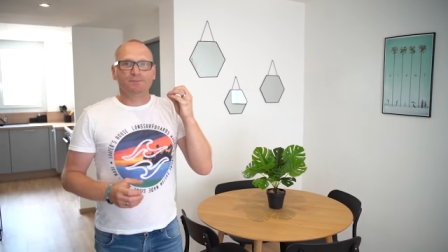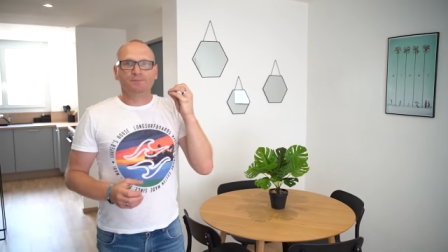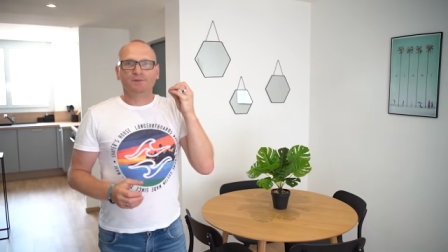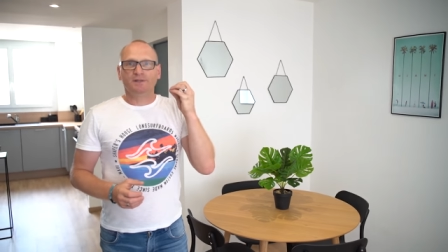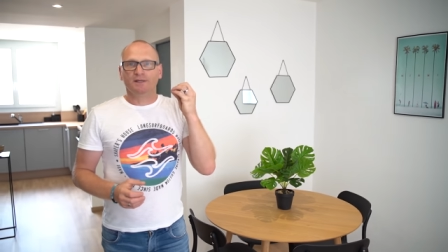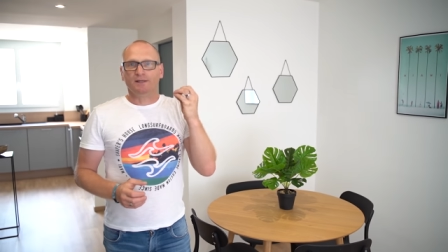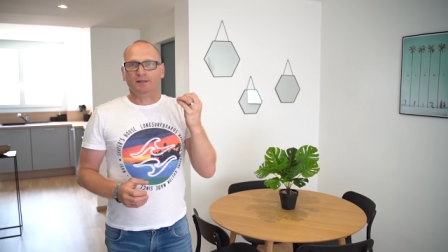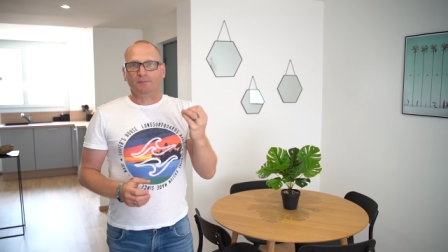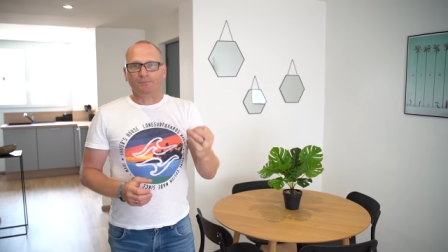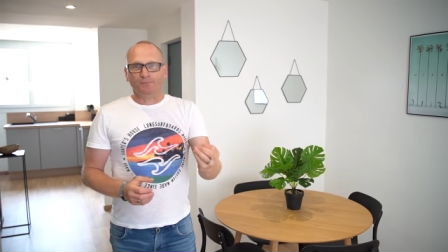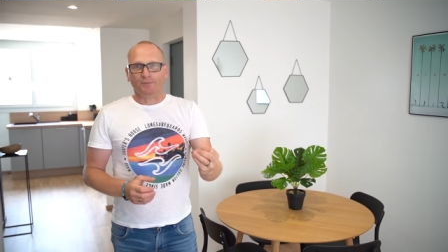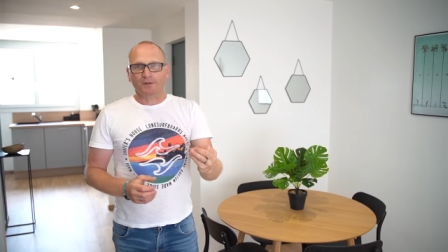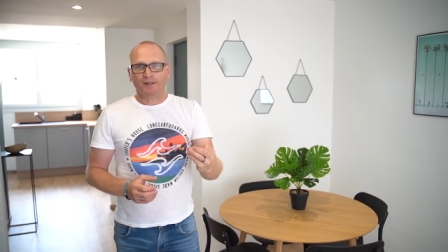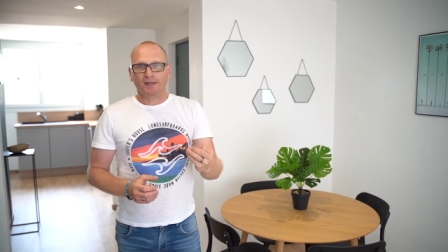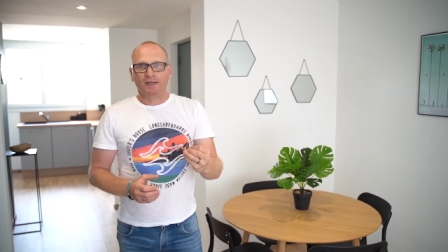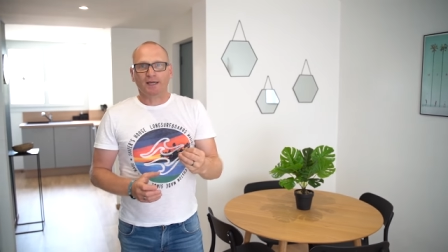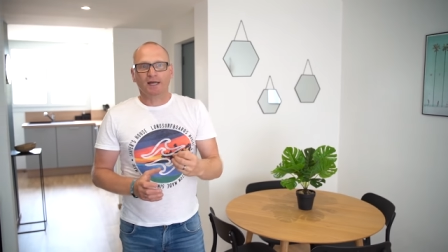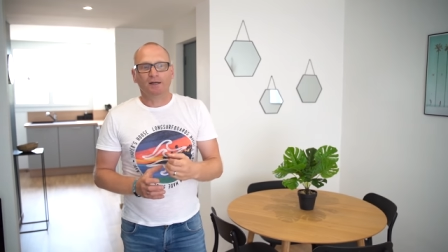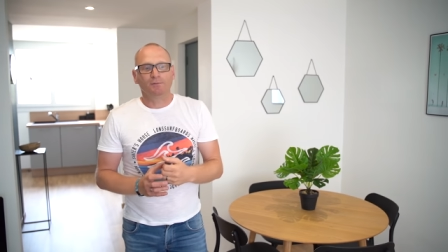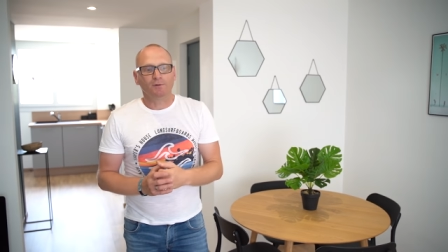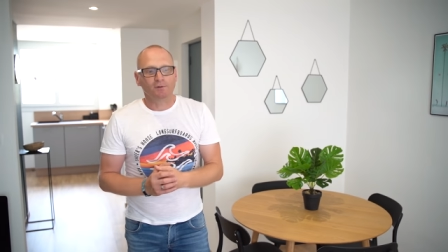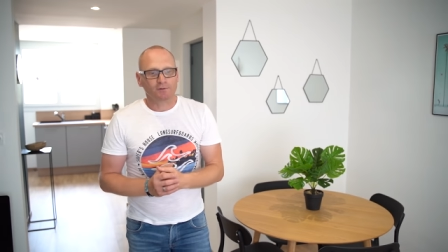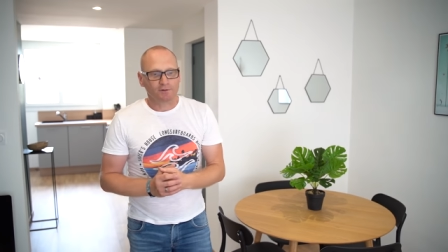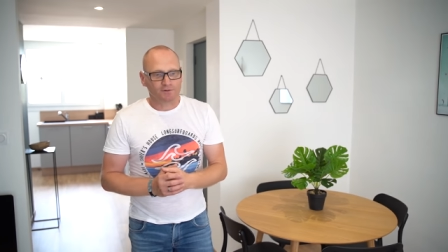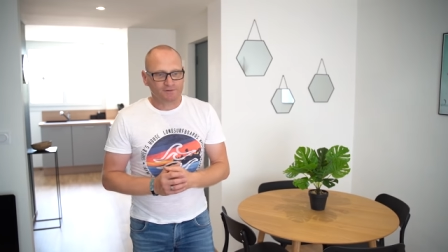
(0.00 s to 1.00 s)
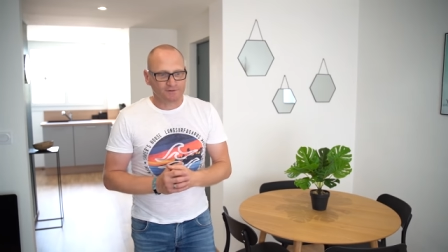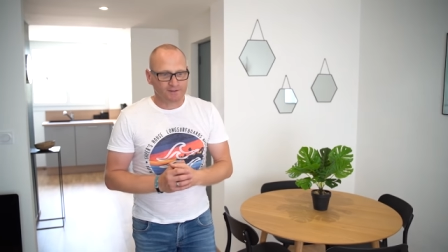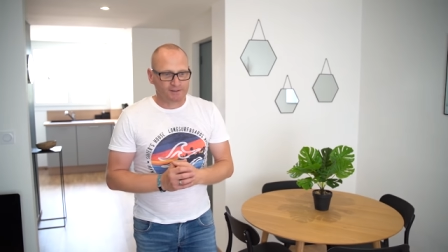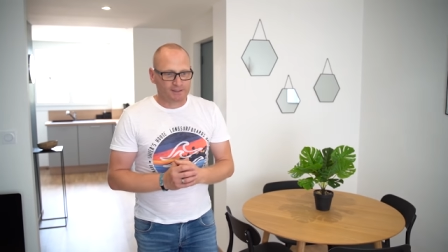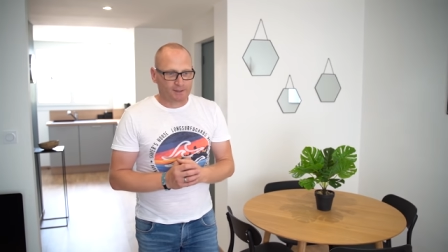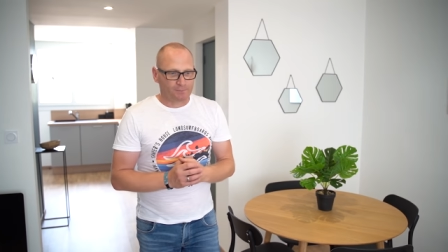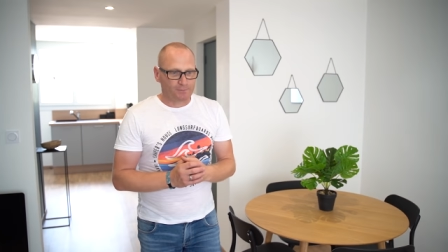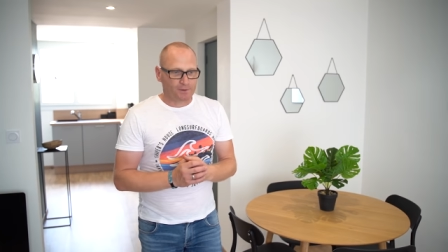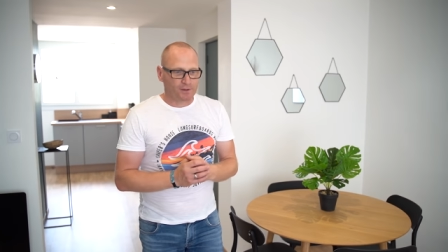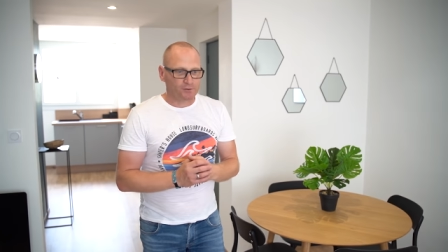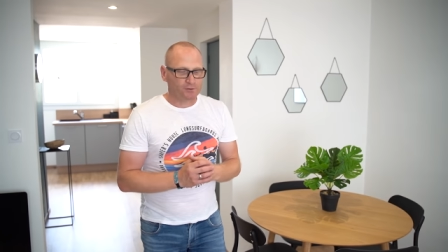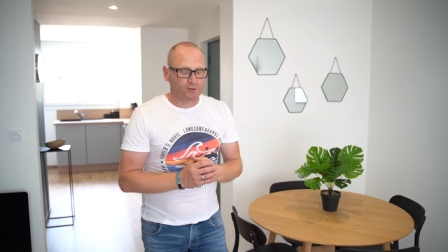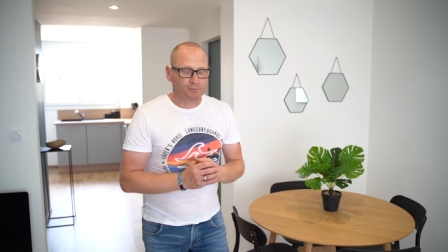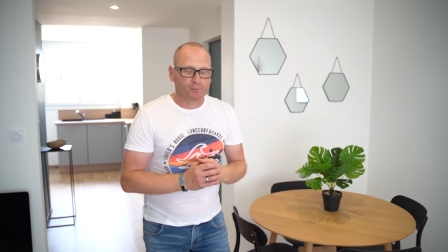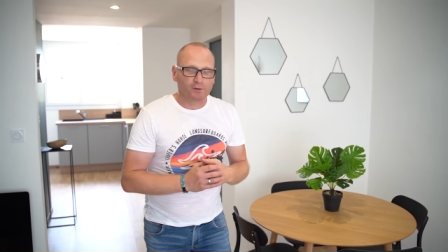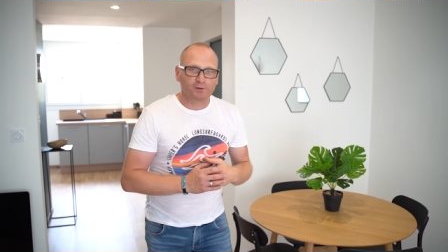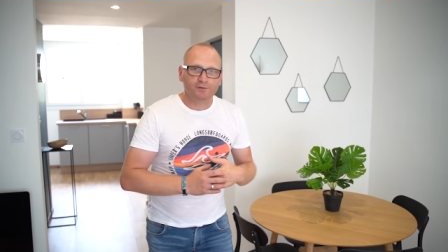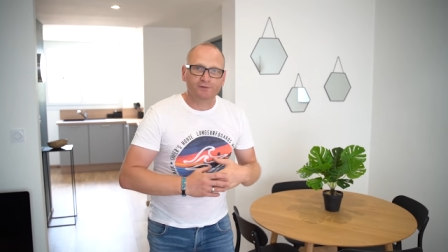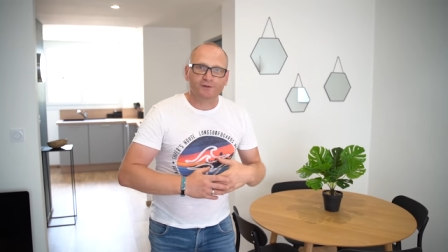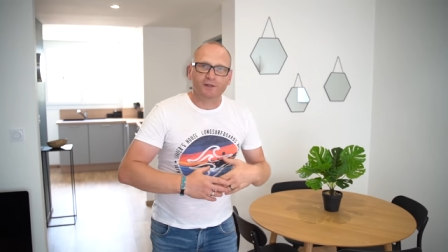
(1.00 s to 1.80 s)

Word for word: est bien également dans cet appartement,